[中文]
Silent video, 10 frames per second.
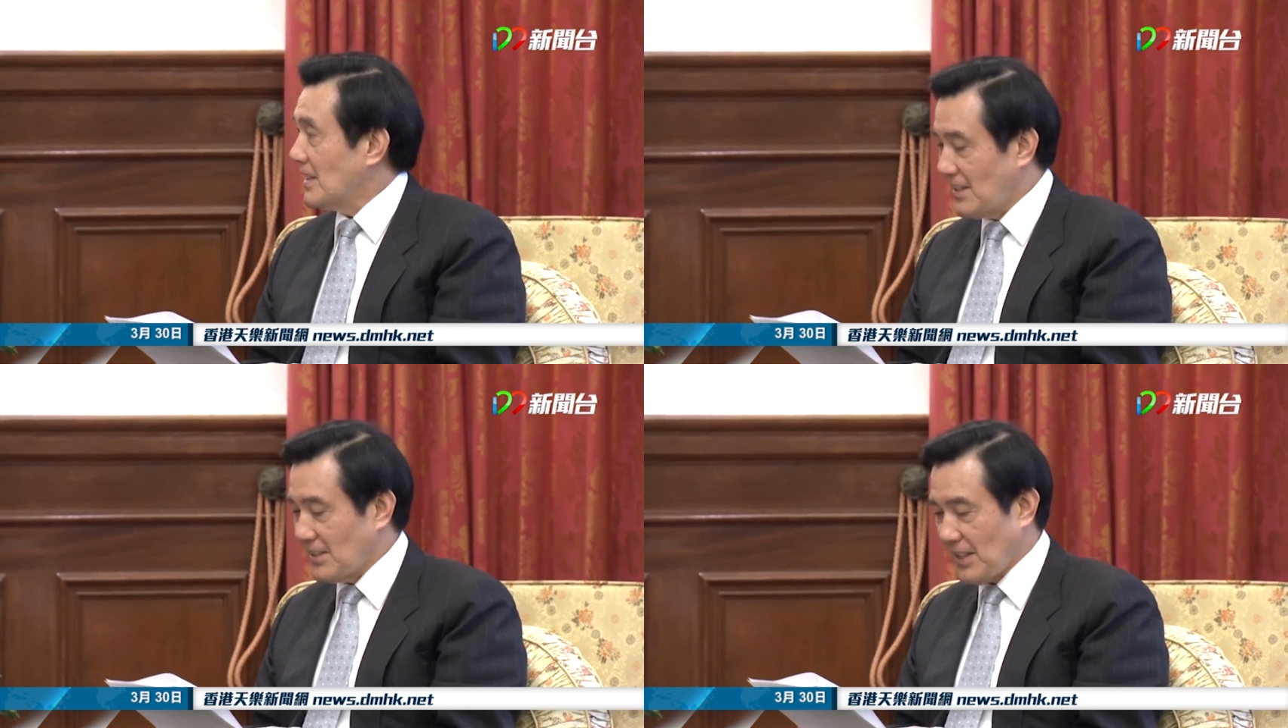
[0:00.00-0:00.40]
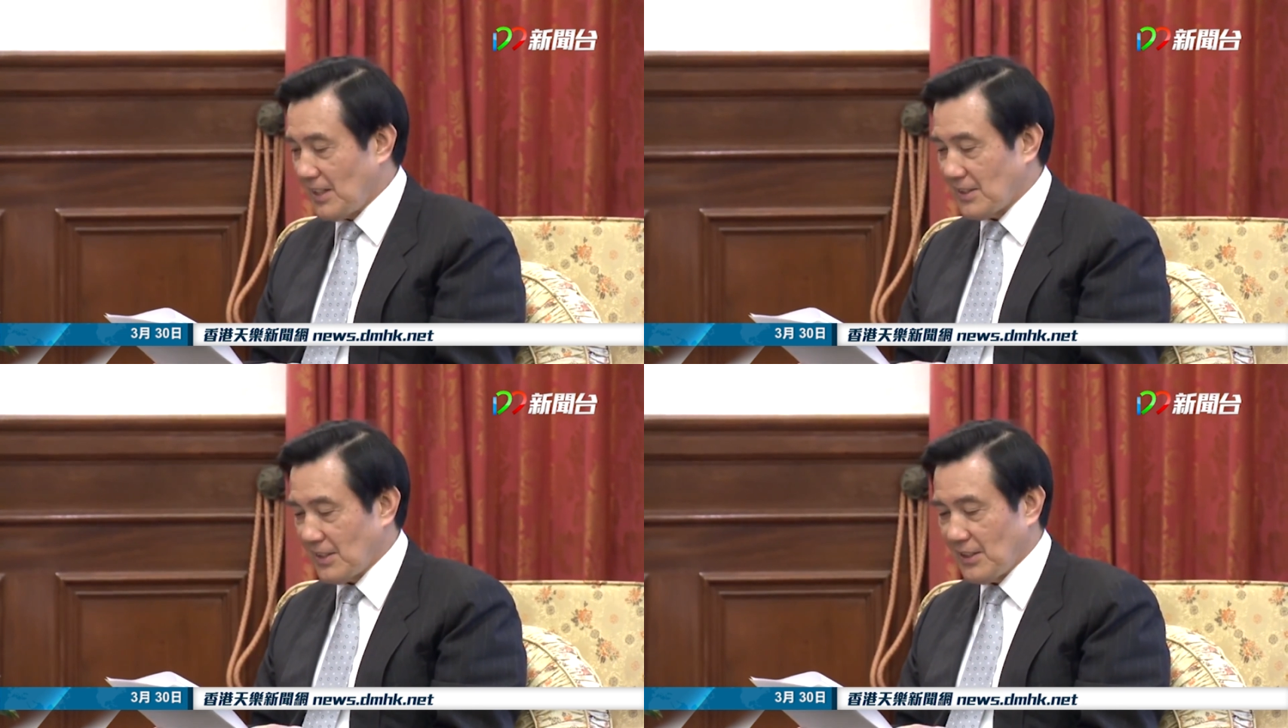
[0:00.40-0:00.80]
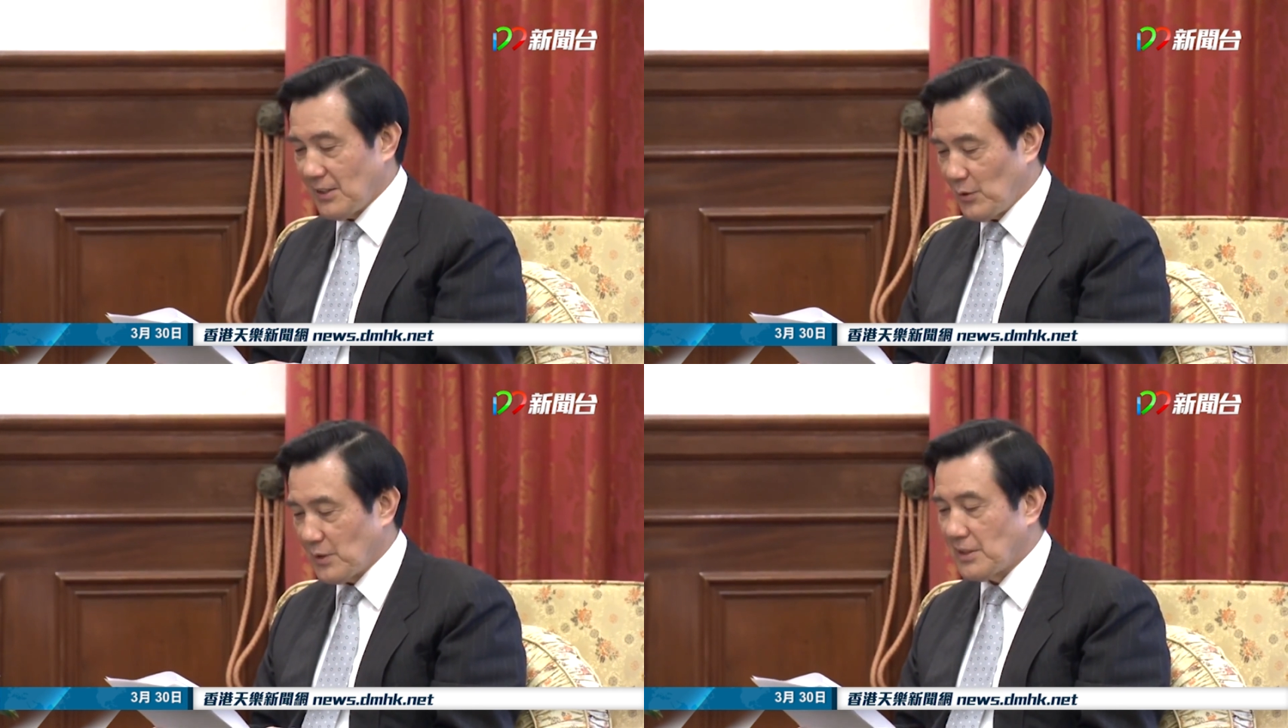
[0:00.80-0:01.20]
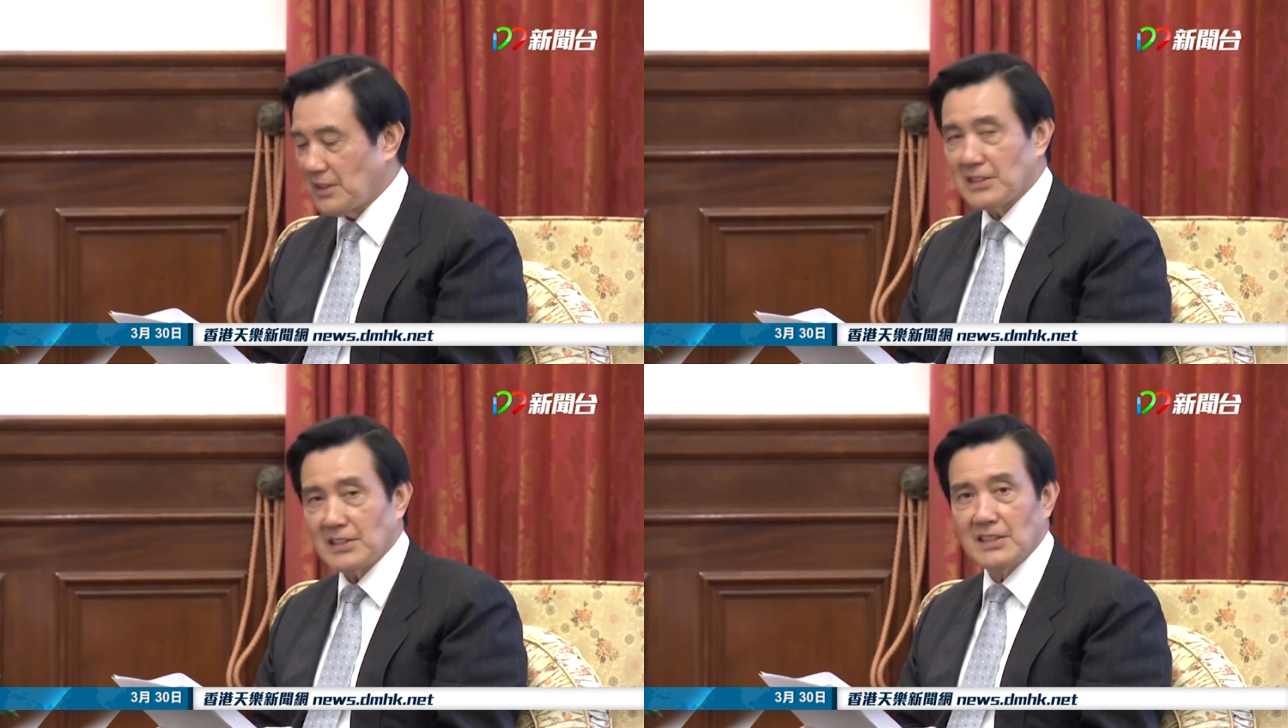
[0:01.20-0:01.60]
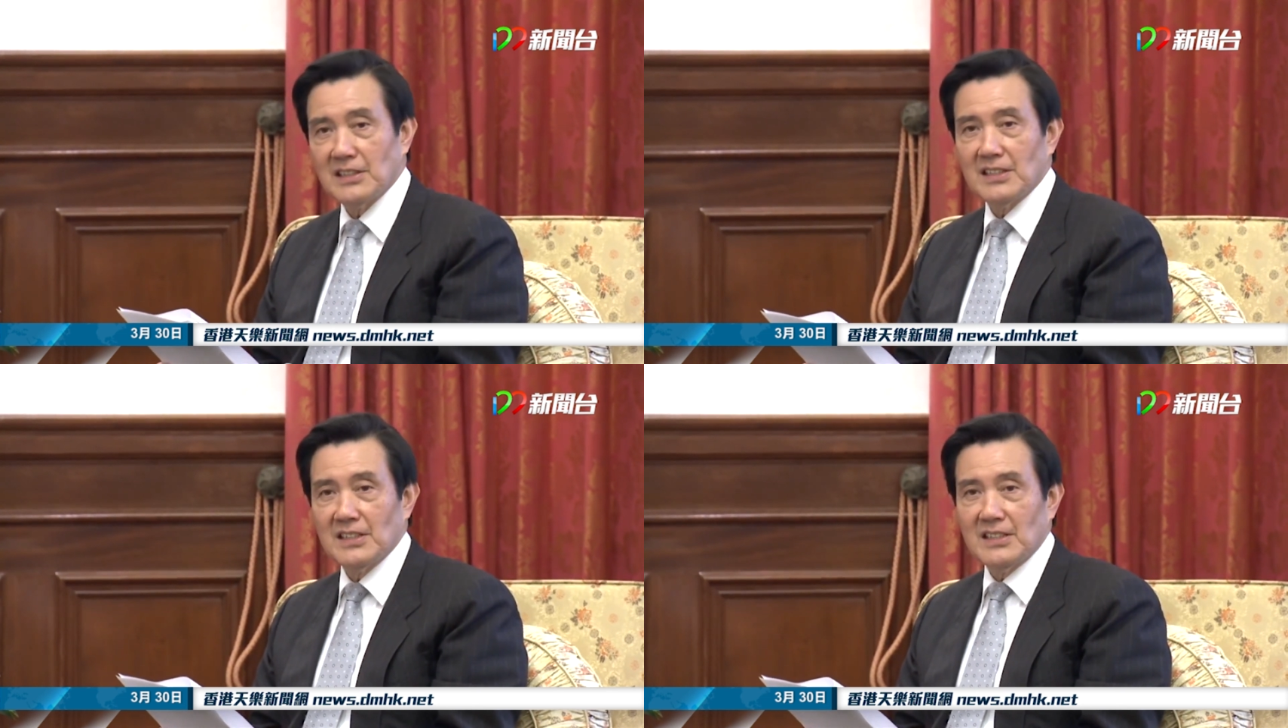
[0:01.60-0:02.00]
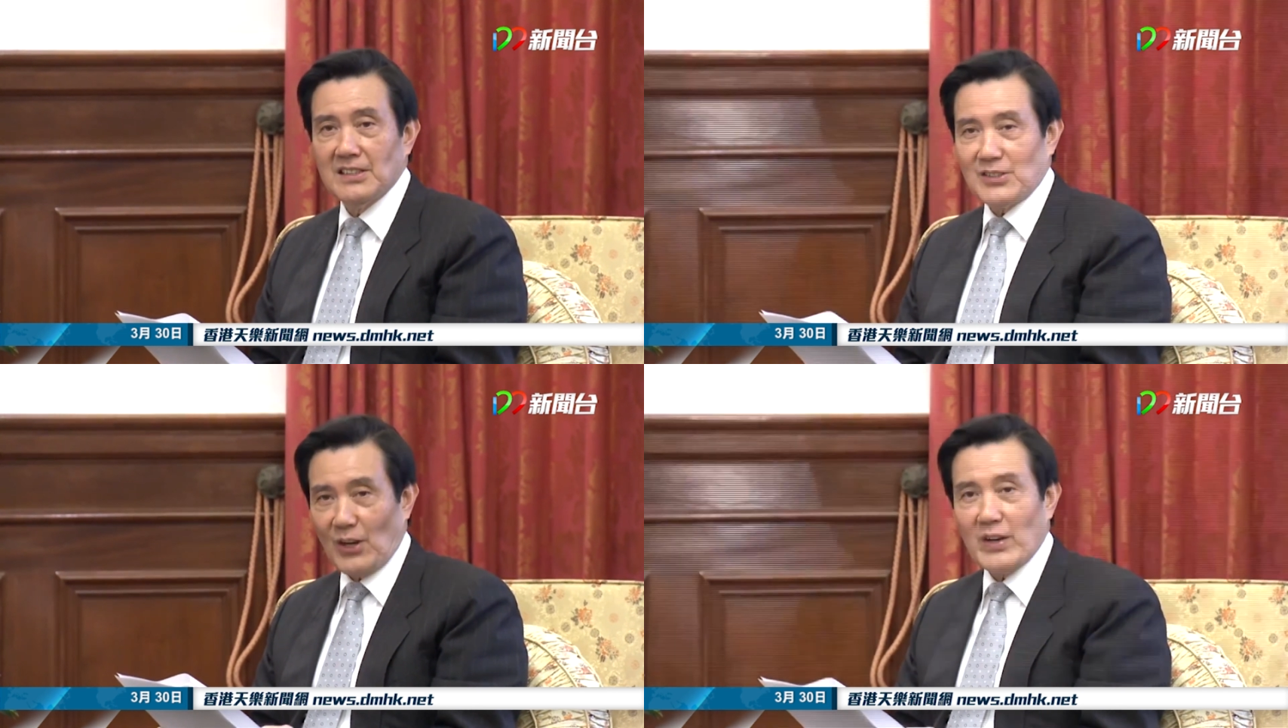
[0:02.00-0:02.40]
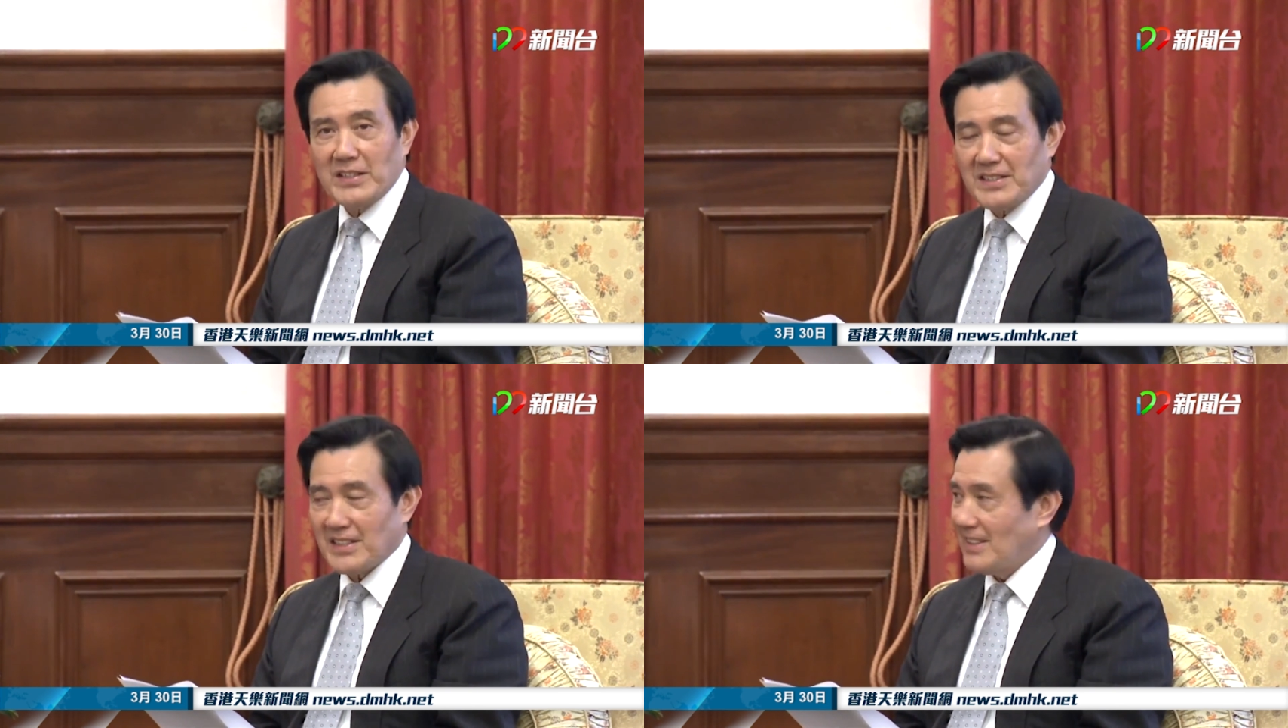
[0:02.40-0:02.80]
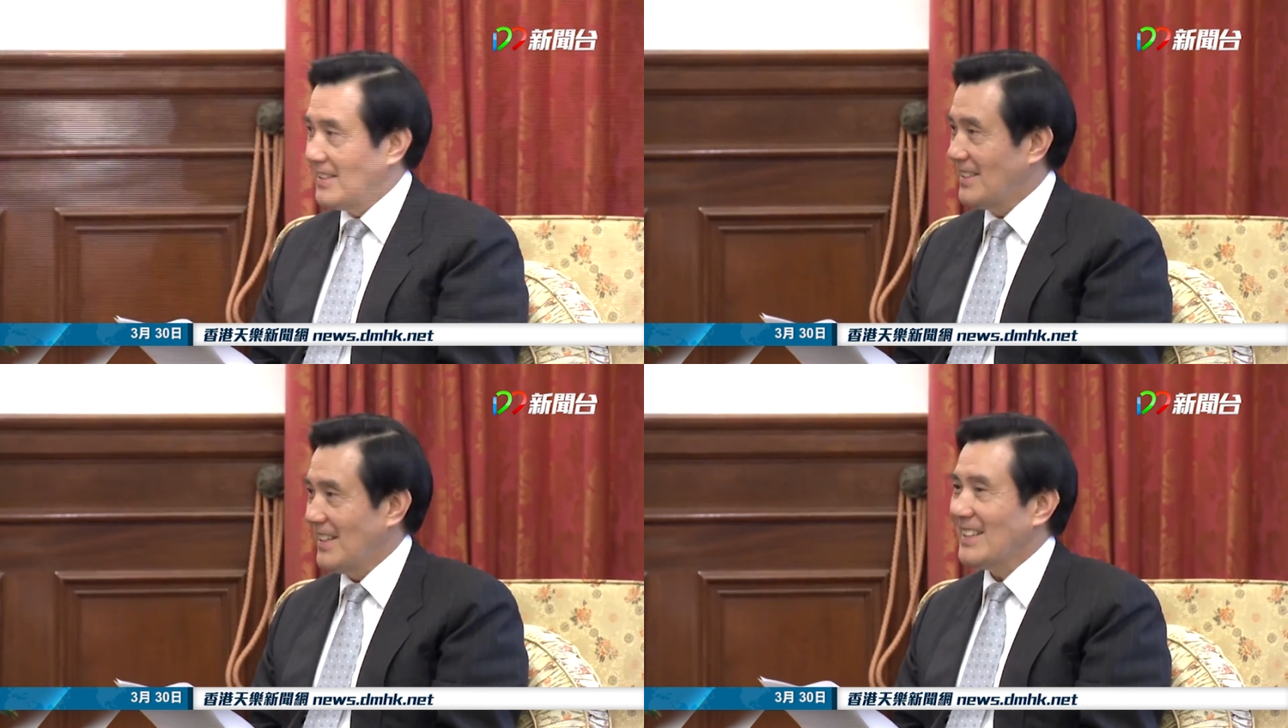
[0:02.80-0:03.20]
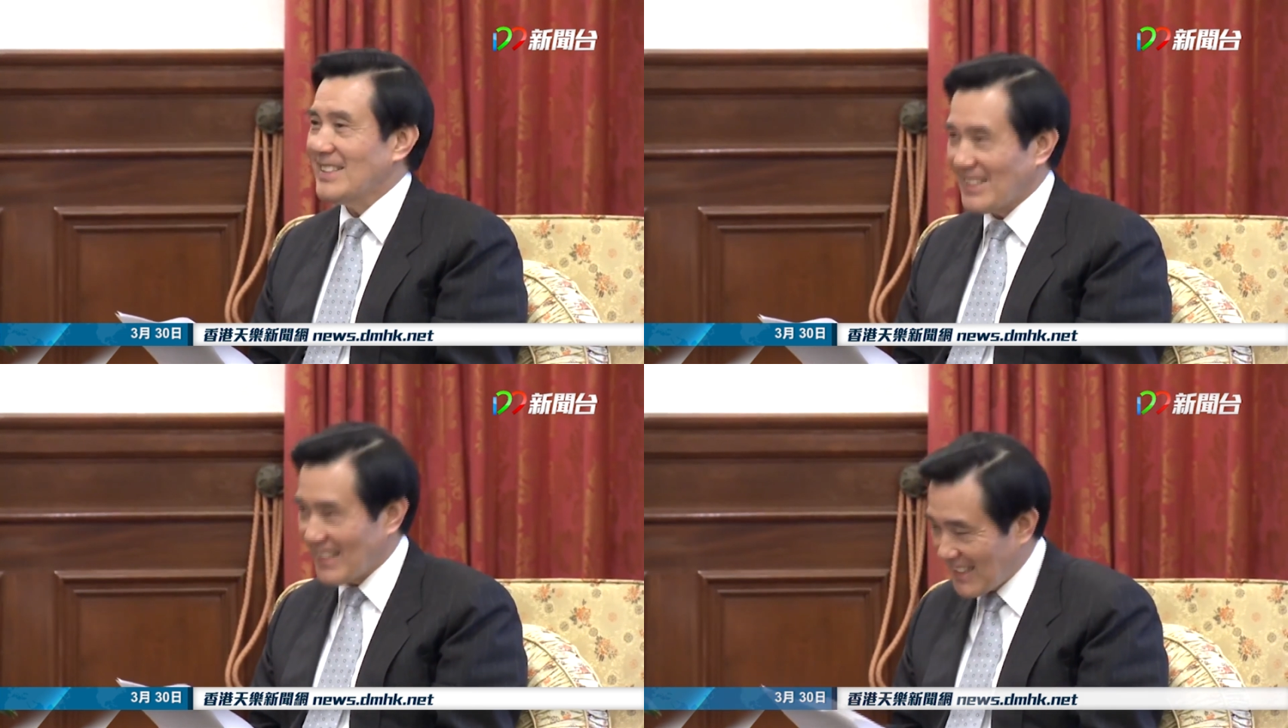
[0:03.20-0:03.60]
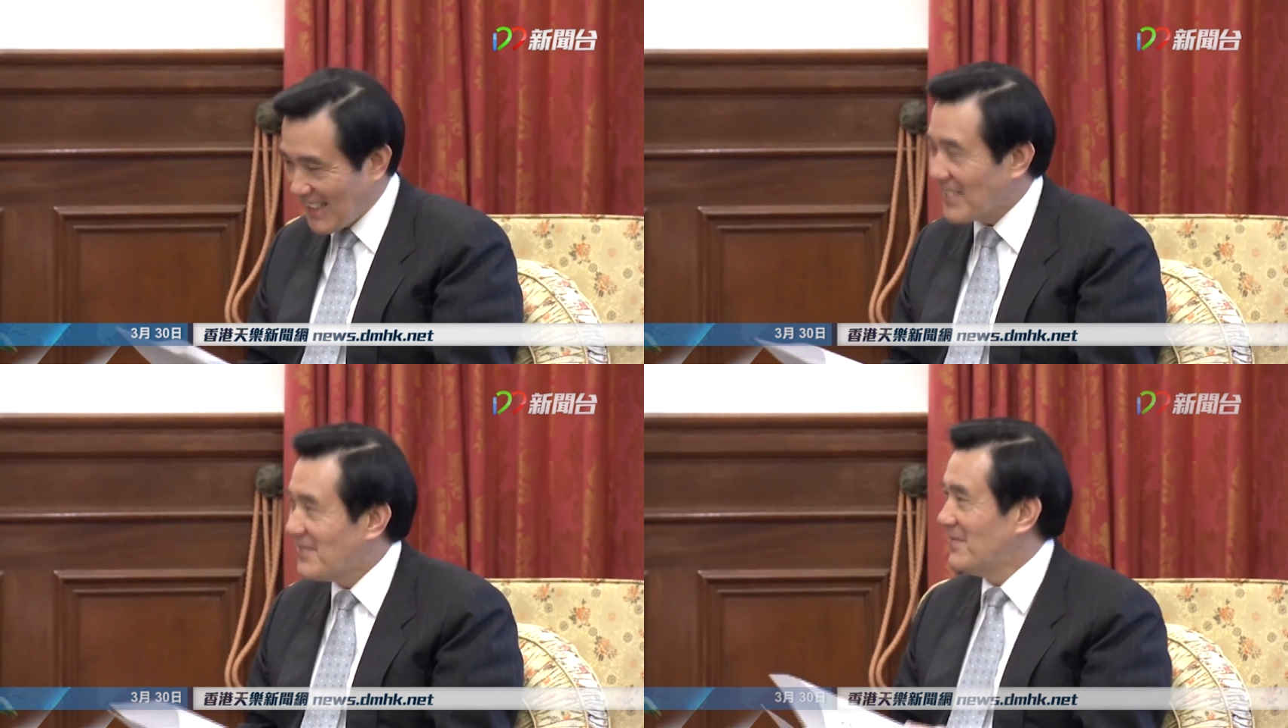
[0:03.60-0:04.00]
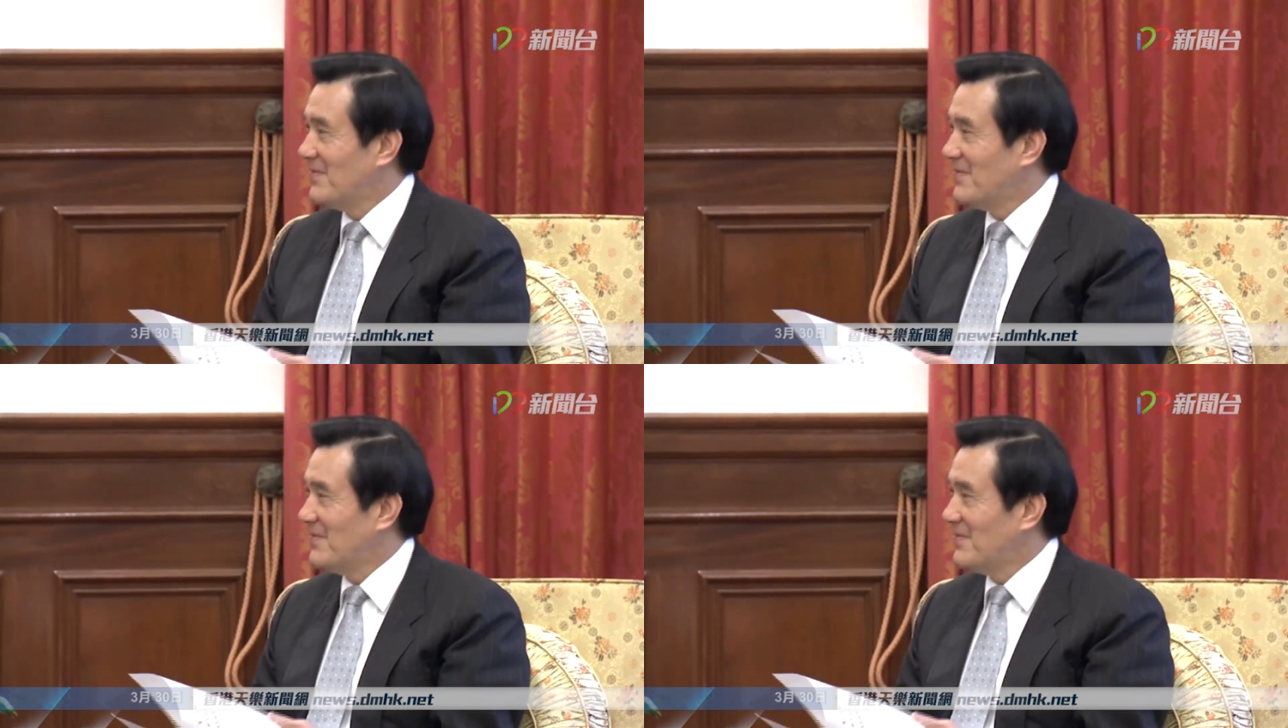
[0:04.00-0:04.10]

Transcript: 各项的国政议题交换意见。谢谢大家。